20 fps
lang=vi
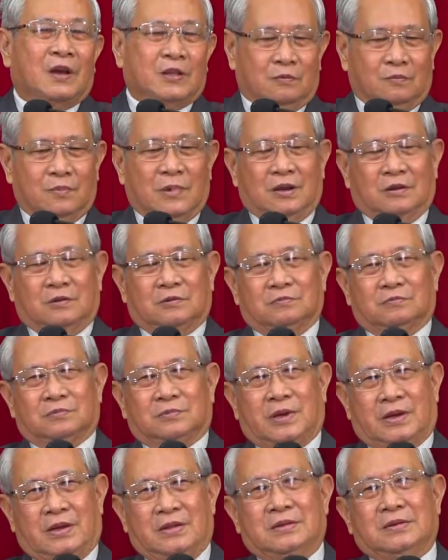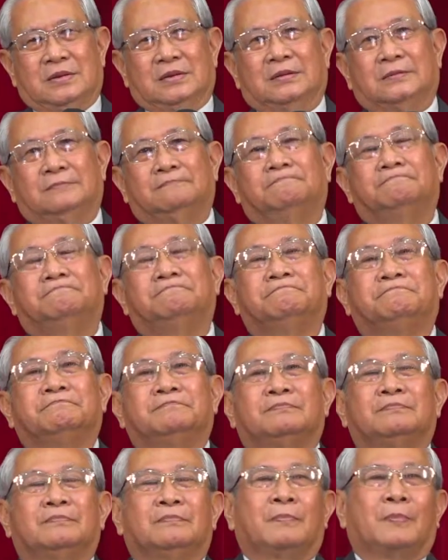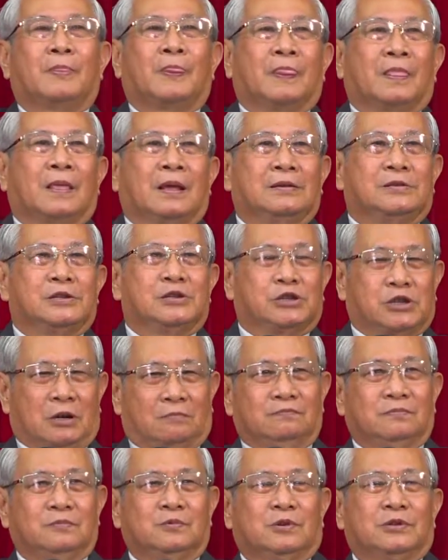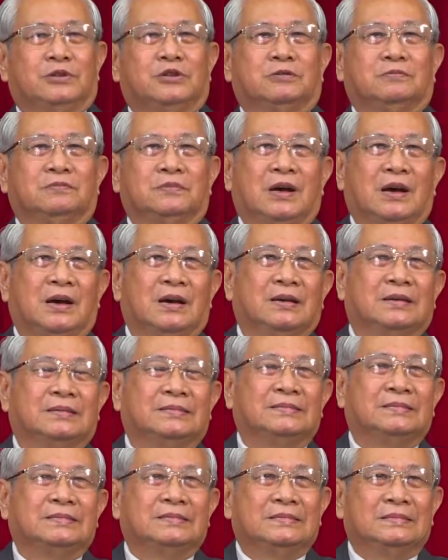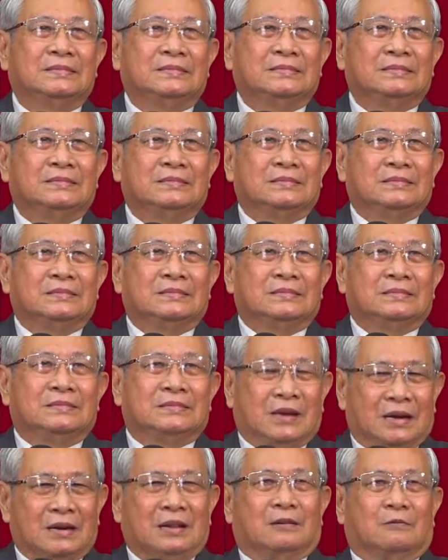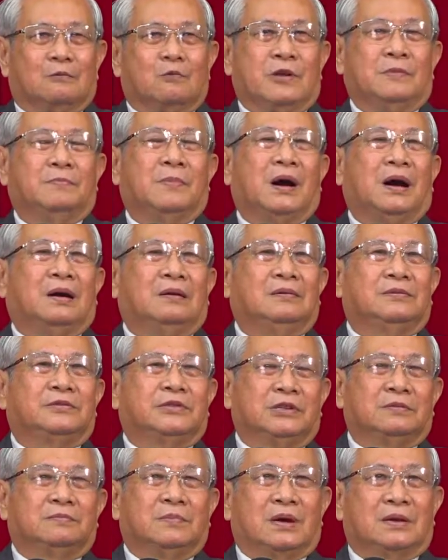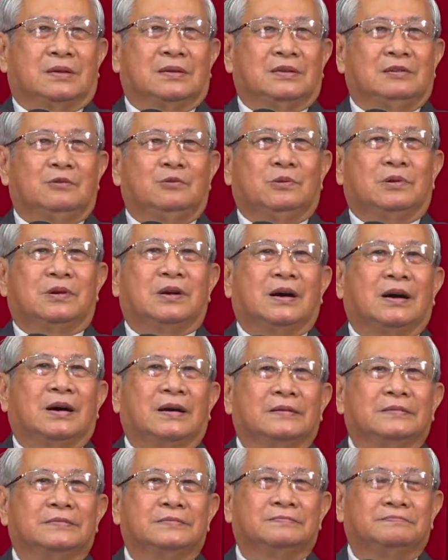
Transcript: Và chúng ta cũng thấy được cái sự sống của chúng ta rất là quý báu trước mặt Đức Chúa Trời.